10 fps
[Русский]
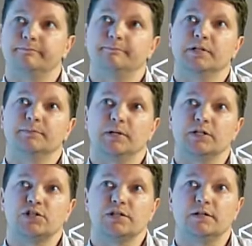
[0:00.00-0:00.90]

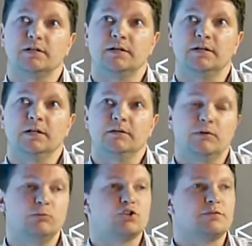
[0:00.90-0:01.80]
предположительно,
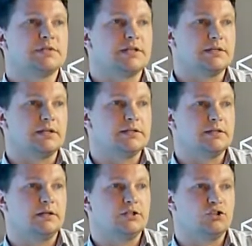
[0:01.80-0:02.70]
мы можем сказать
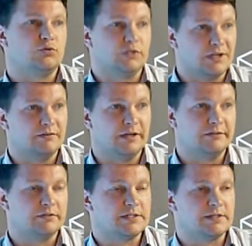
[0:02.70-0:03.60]
заказчику,
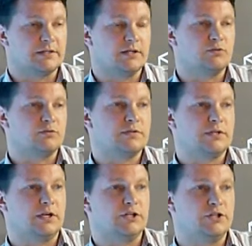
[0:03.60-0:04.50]
договариваться сразу с
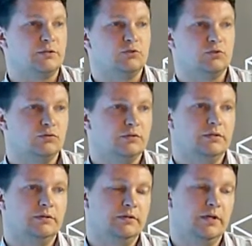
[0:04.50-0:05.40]
заказчиком, что
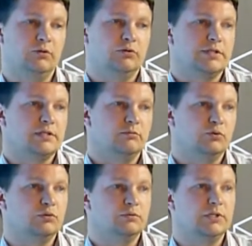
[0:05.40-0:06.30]
да, у нас там
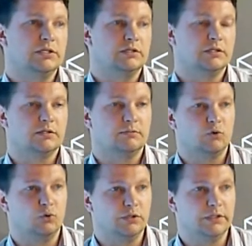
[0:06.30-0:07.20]
будут митинги, там
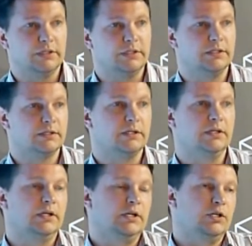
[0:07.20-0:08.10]
колы какие-то,
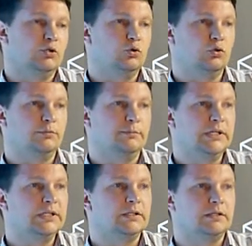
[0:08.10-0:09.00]
но
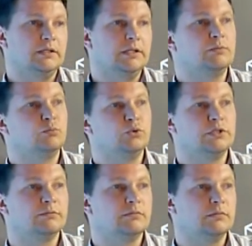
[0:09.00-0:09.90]
мы не будем